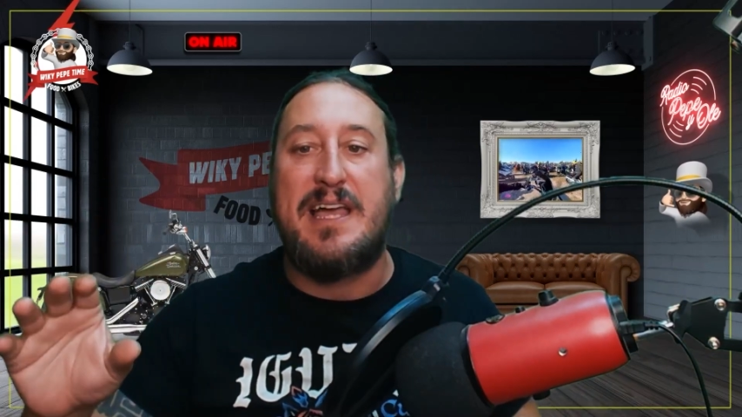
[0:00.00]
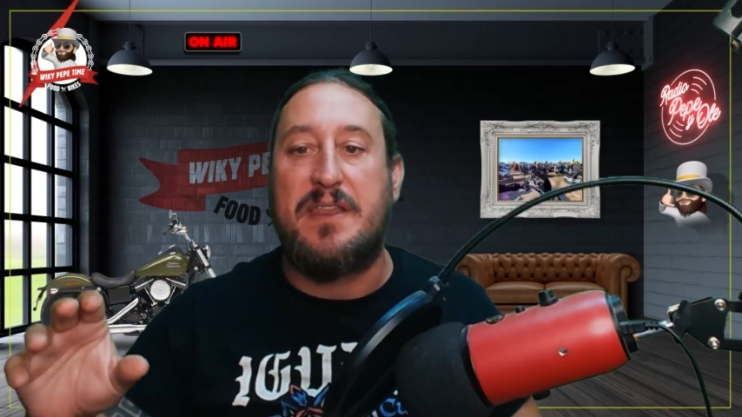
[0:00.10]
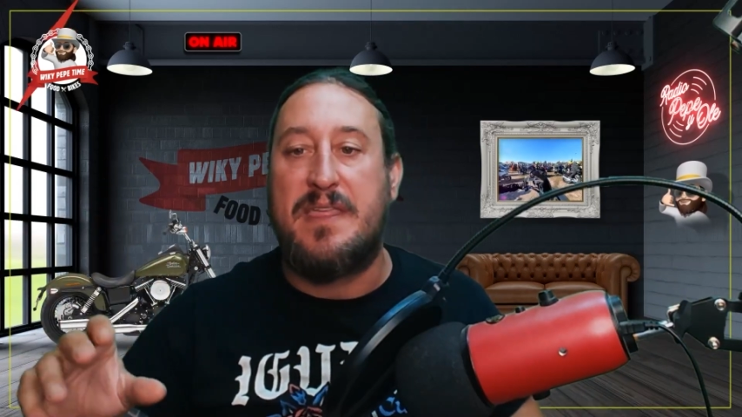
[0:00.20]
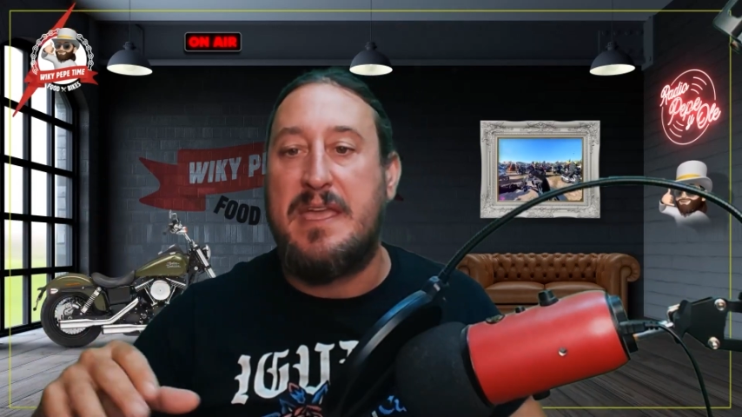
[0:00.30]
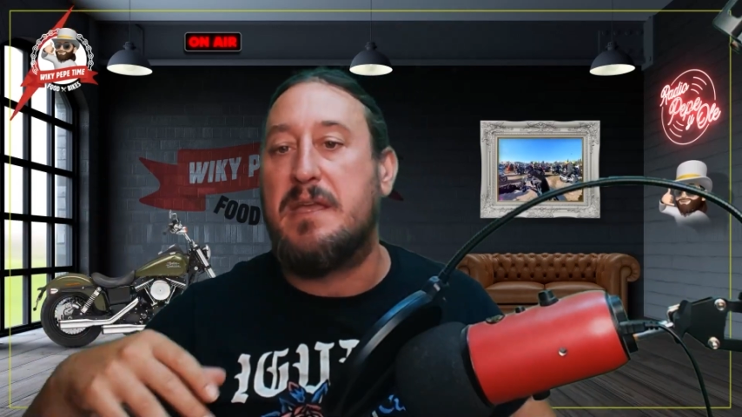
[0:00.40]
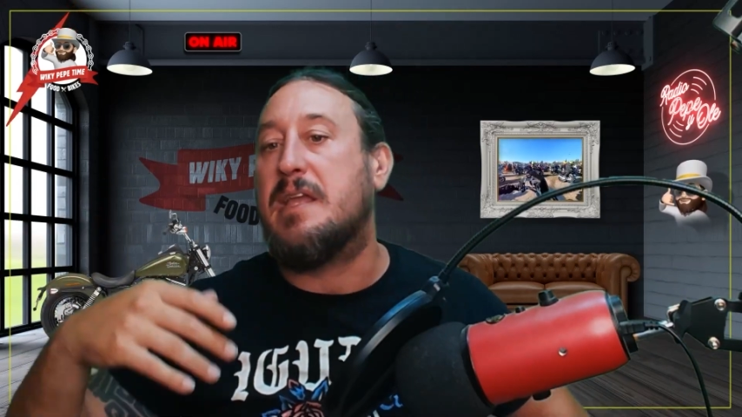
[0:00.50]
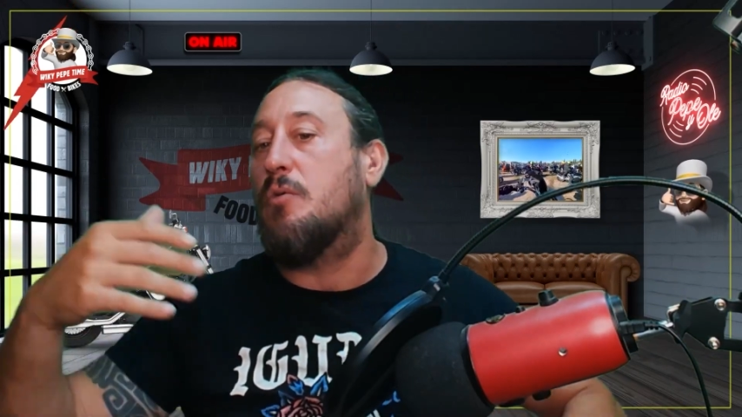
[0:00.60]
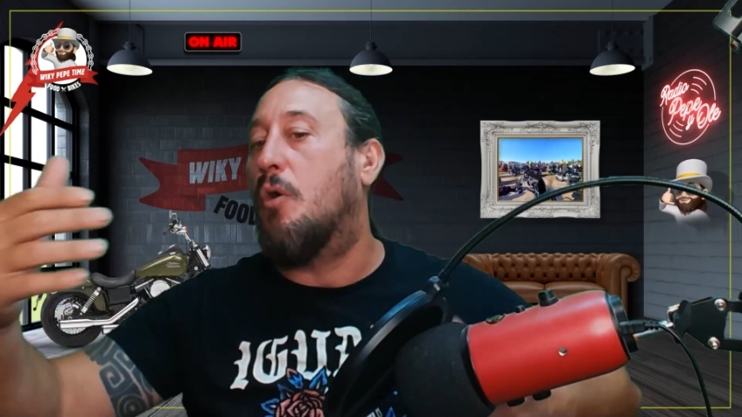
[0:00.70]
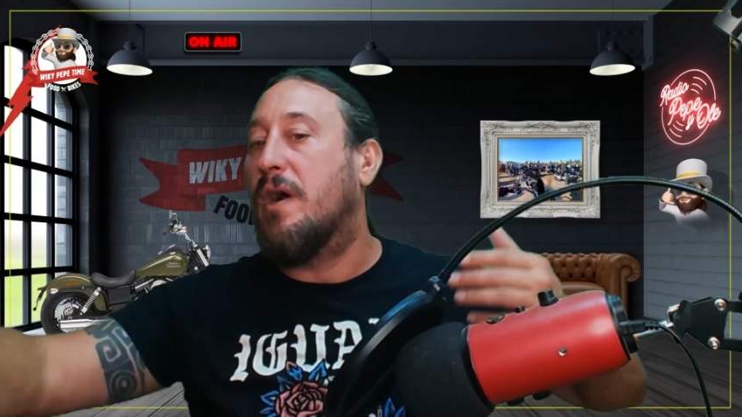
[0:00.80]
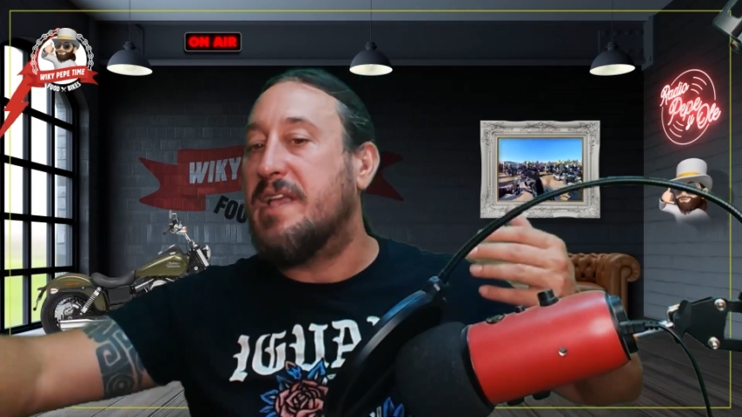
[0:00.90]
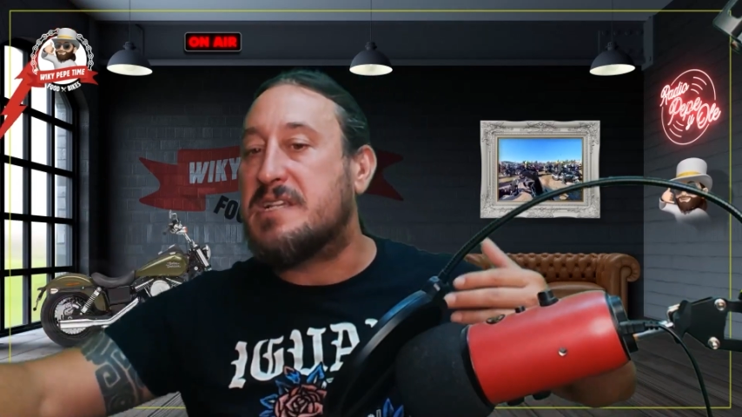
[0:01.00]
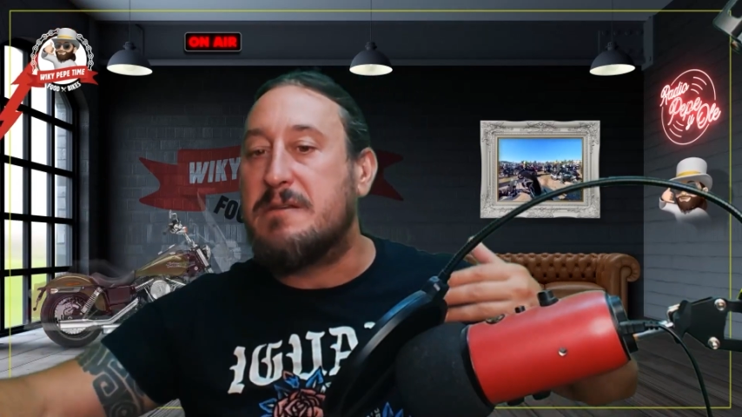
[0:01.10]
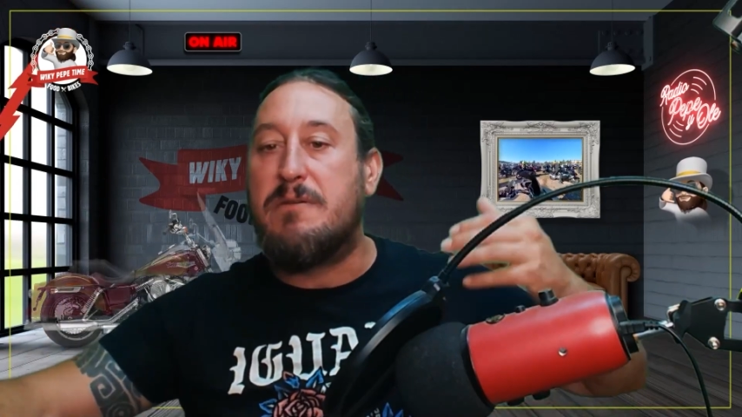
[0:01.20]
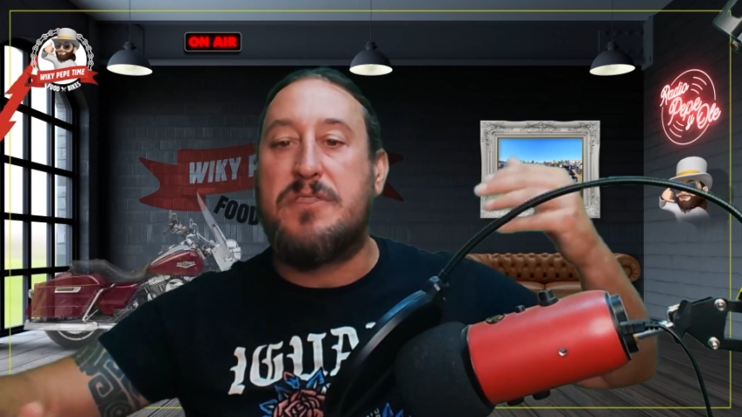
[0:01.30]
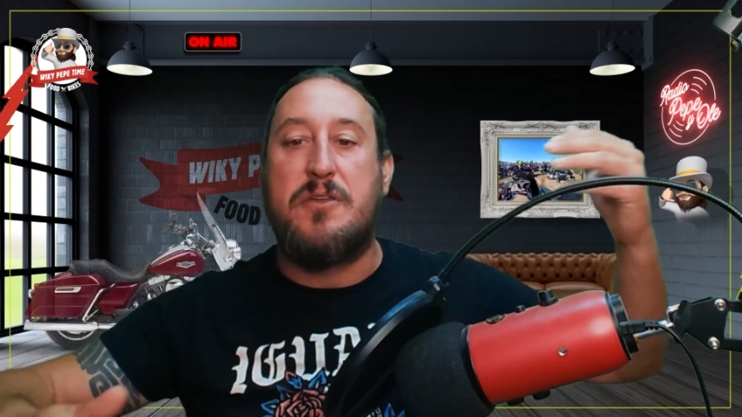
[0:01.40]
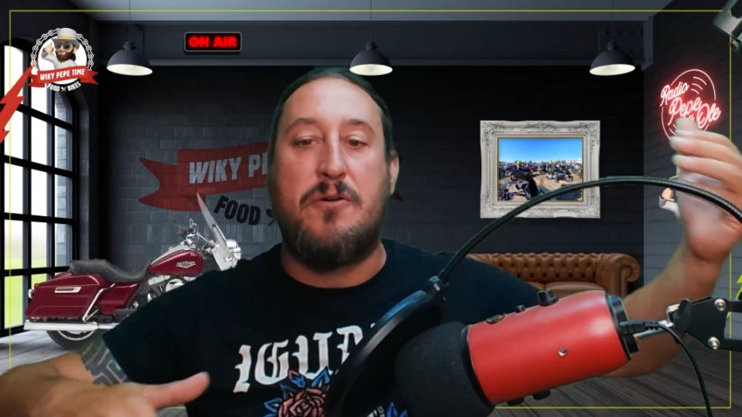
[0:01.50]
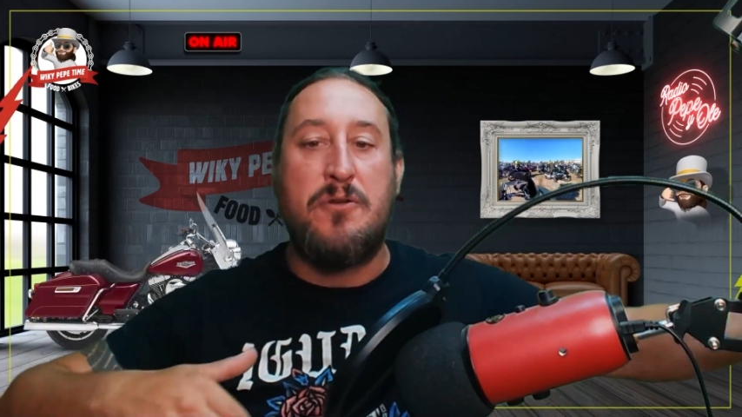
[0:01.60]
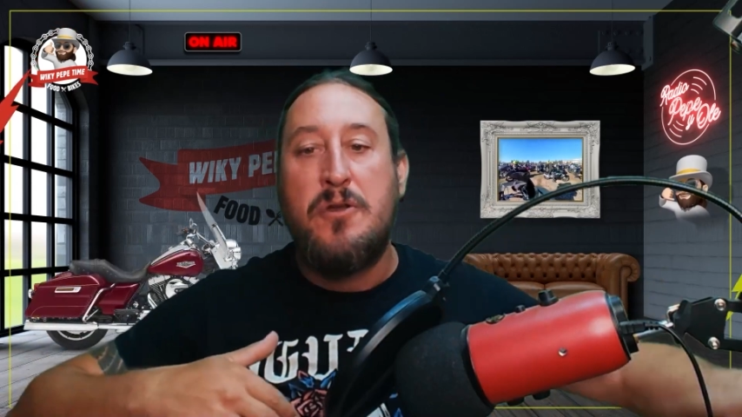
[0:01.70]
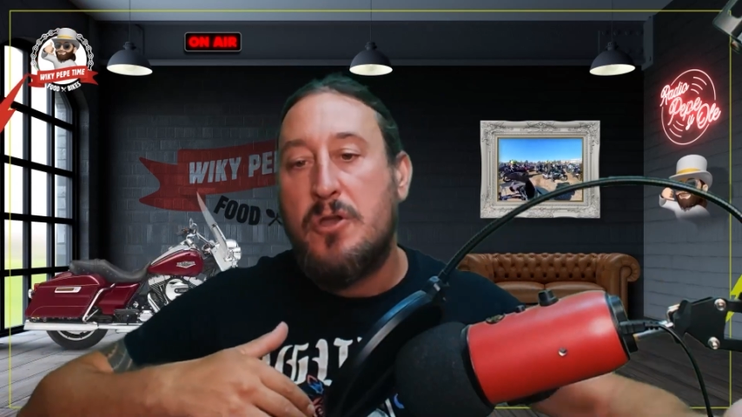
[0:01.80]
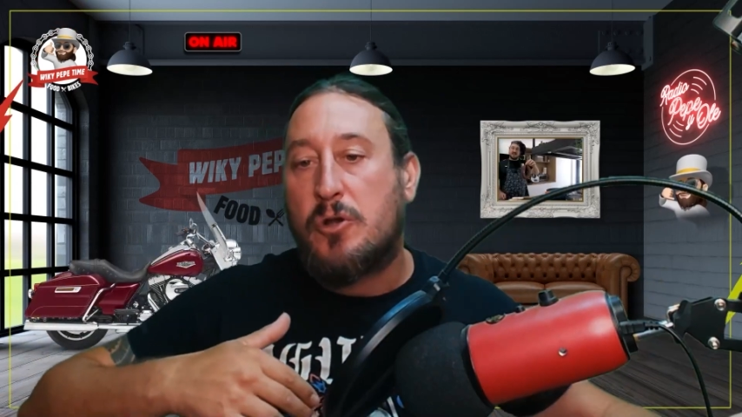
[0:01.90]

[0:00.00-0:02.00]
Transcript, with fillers: tarde y luego hay exhibición,